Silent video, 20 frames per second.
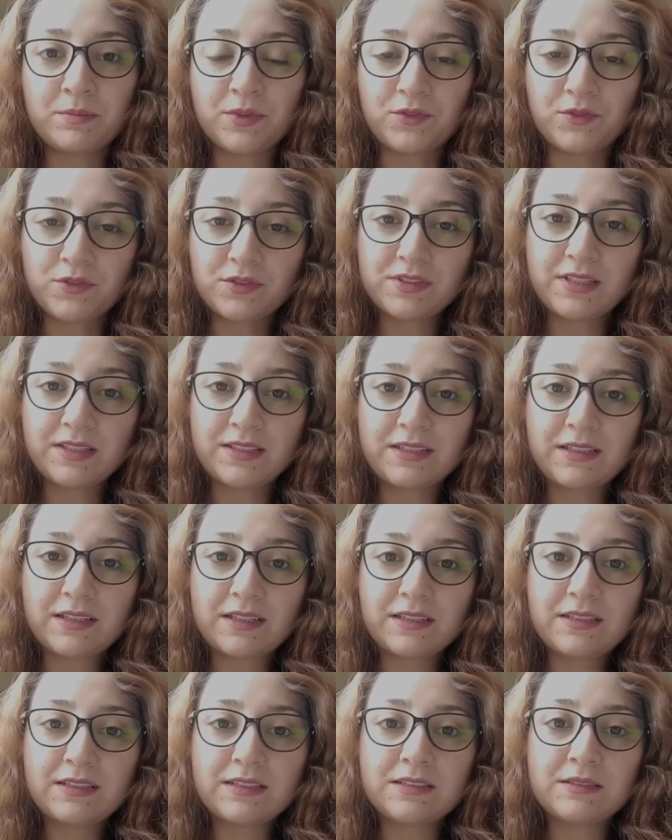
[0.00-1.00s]
Pendant cette
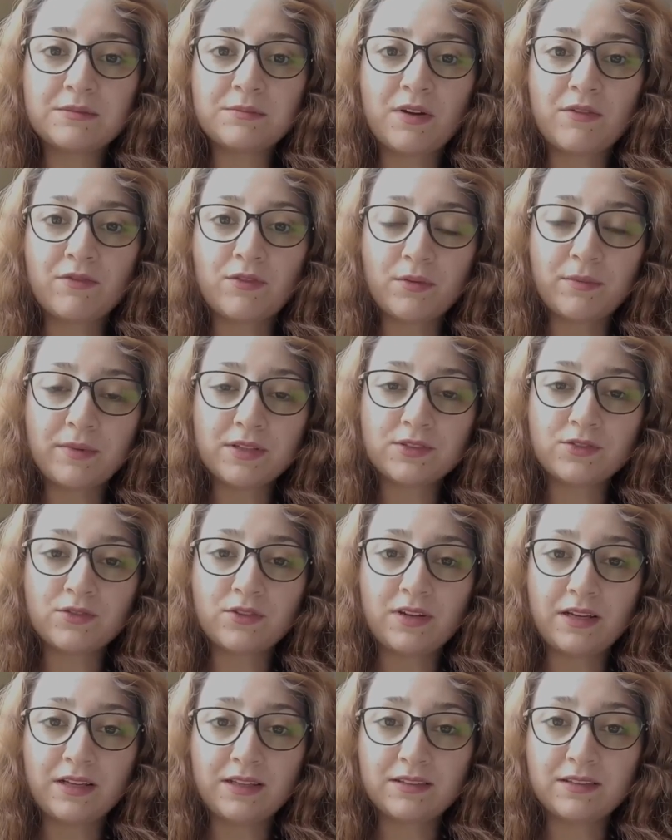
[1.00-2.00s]
crise, ma
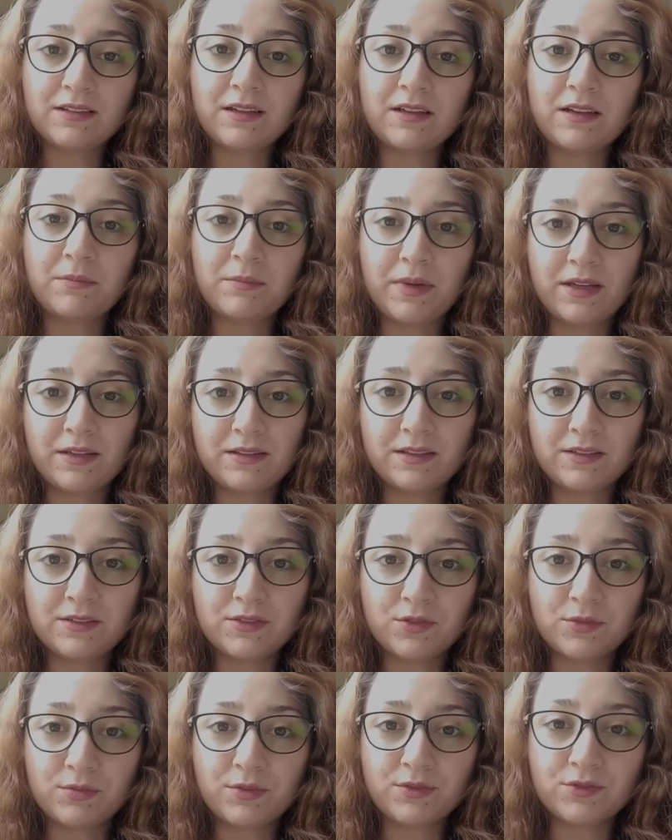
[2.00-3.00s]
formation à l'ETNA n'a pas
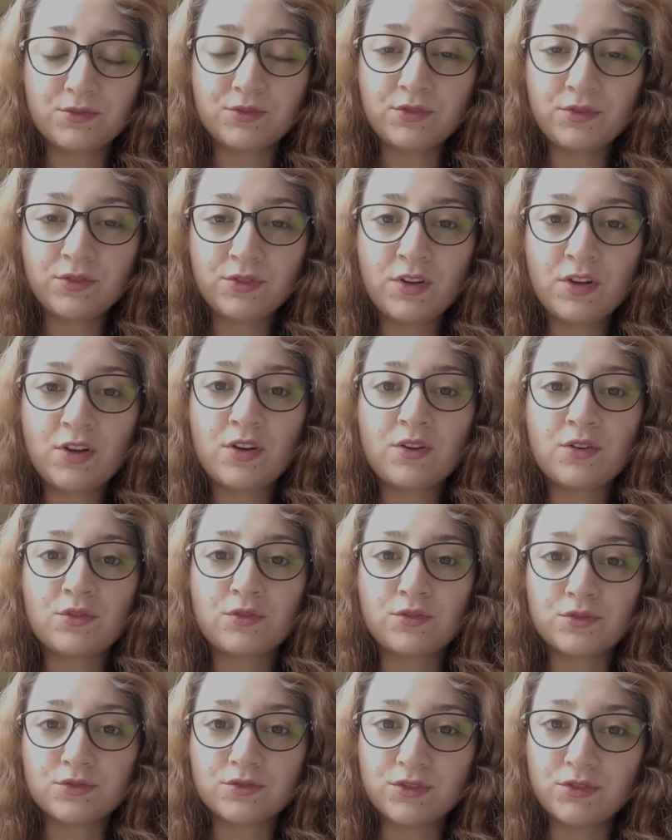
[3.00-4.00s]
été suspendue.
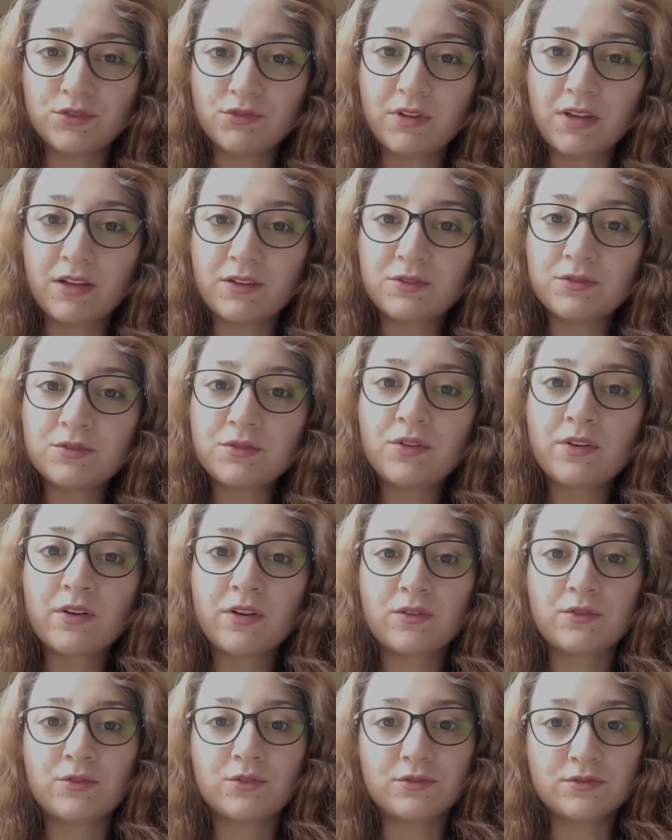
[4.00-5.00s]
On continue les
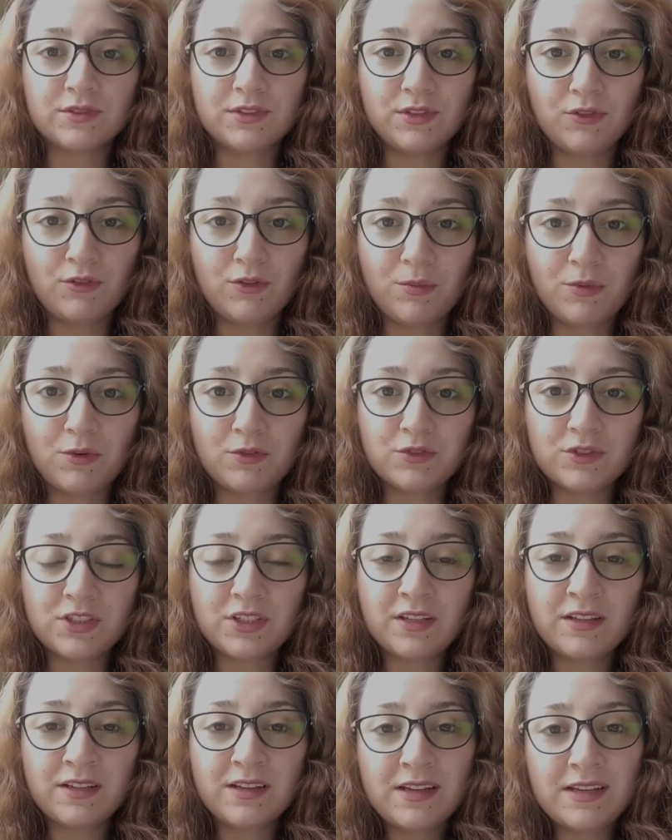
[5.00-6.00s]
cours, on continue le
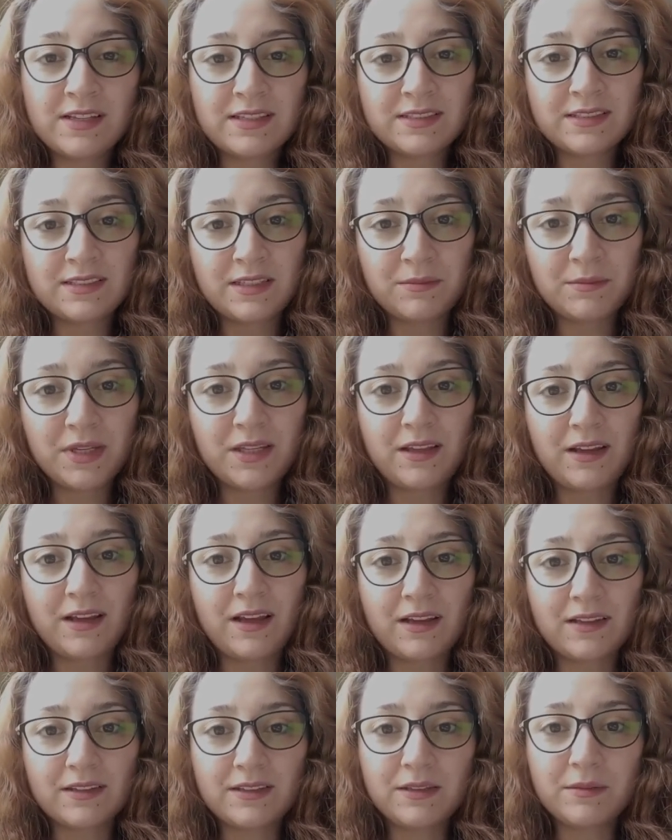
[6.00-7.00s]
projet, ce qui m'aide
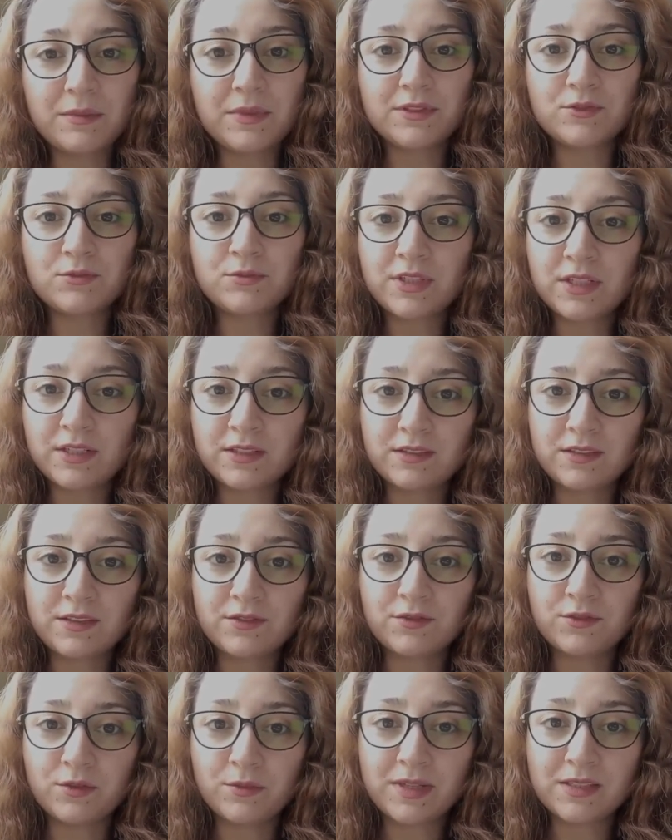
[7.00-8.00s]
à garder mes
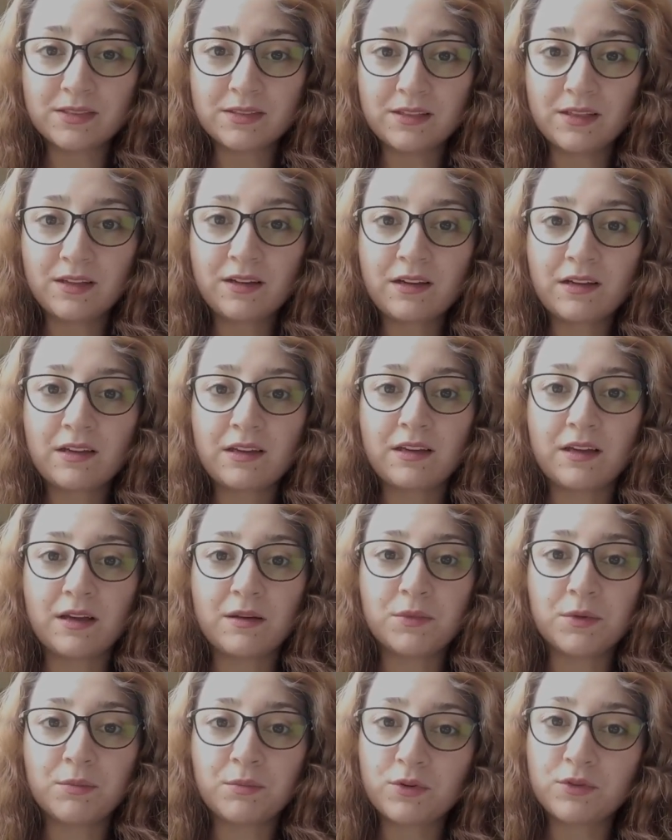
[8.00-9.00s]
objectifs de master
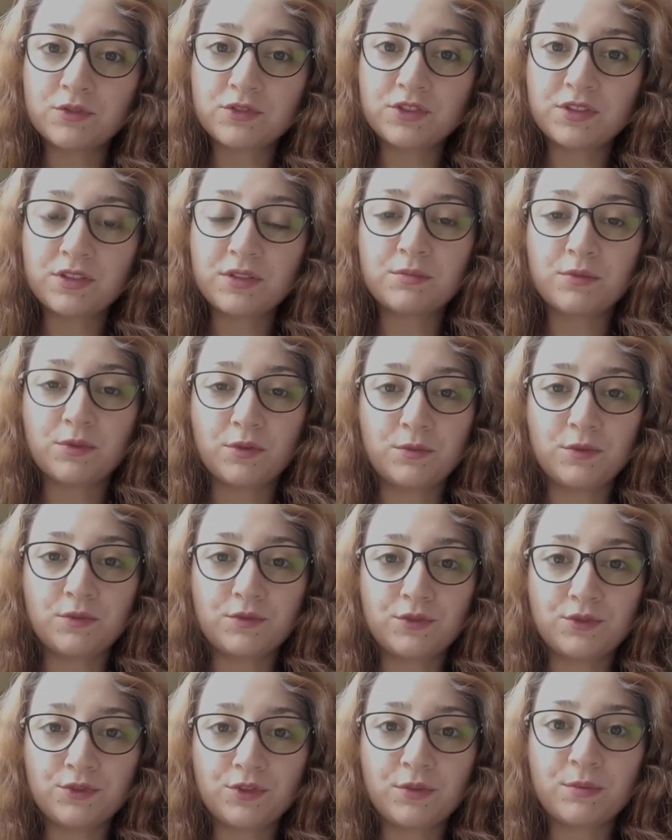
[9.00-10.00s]
et à me projeter pour
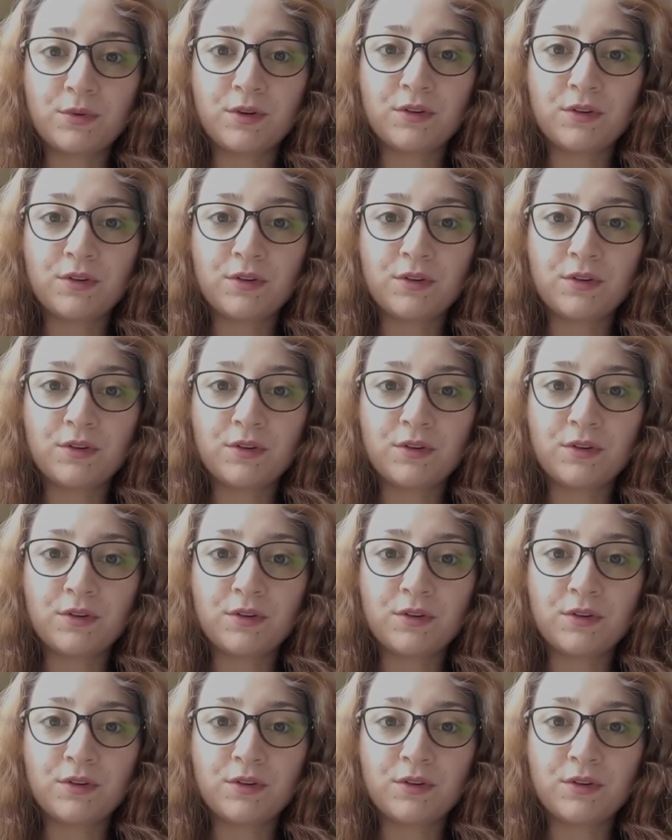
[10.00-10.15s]
mon futur